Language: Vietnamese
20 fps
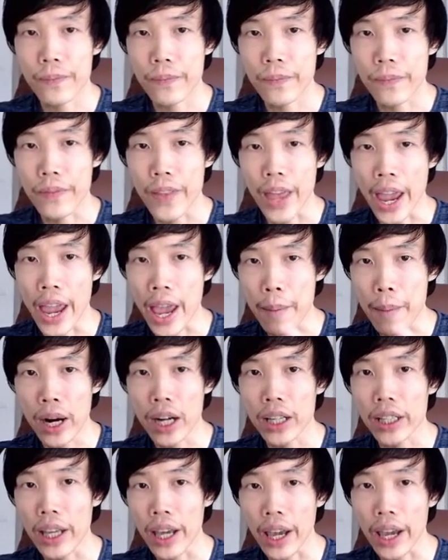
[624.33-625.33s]
để mà
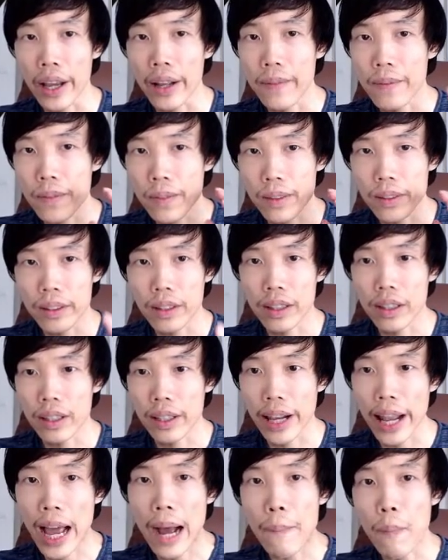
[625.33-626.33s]
có thể
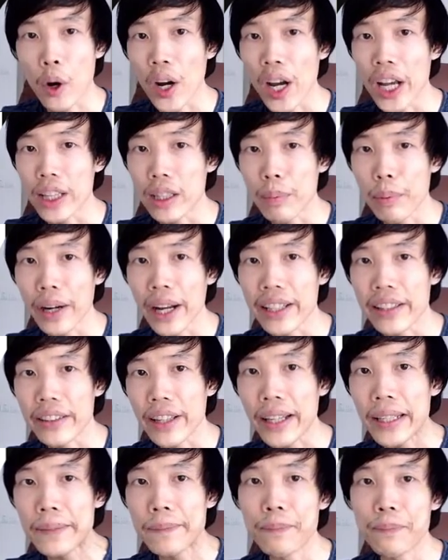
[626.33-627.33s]
làm một cái enterprise
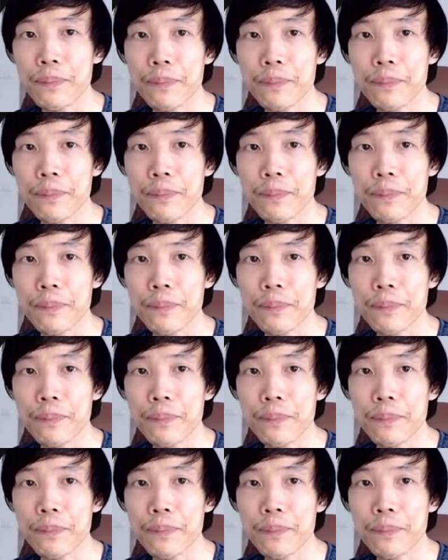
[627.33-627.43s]
architect